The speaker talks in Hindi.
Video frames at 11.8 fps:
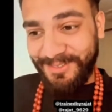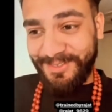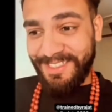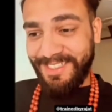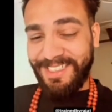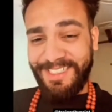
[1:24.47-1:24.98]
जो
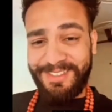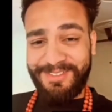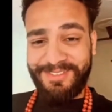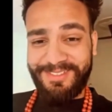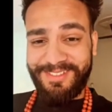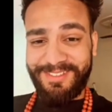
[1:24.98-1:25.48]
दो जने आ रहे
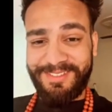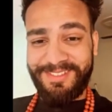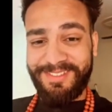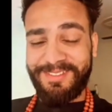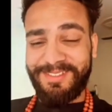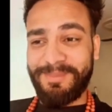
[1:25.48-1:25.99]
हो
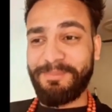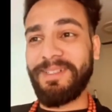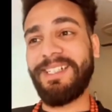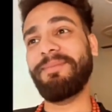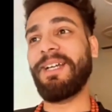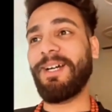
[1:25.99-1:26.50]

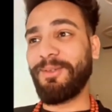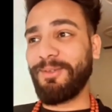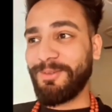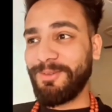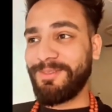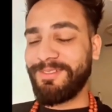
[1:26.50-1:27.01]
बड़ी में आओ
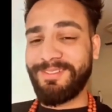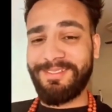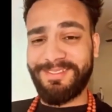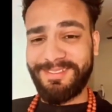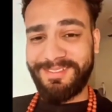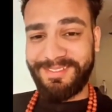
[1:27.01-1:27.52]

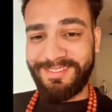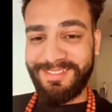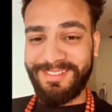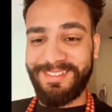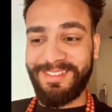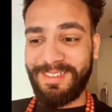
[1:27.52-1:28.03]

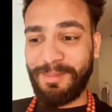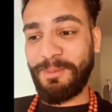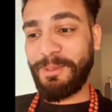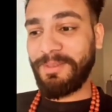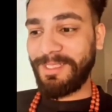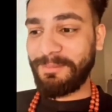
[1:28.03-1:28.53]

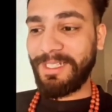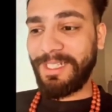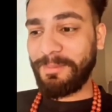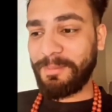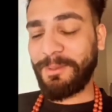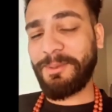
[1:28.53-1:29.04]
हम तो बड़ी में
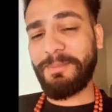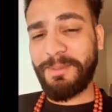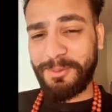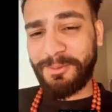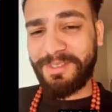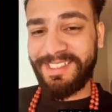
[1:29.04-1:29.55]
आ रहे हैं पर
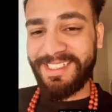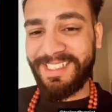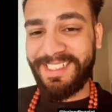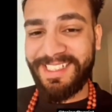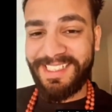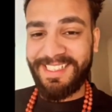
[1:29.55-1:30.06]
उसमें भी दो तीन
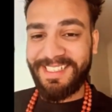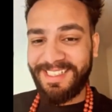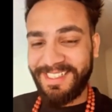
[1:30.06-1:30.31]
जन नहीं आ रहे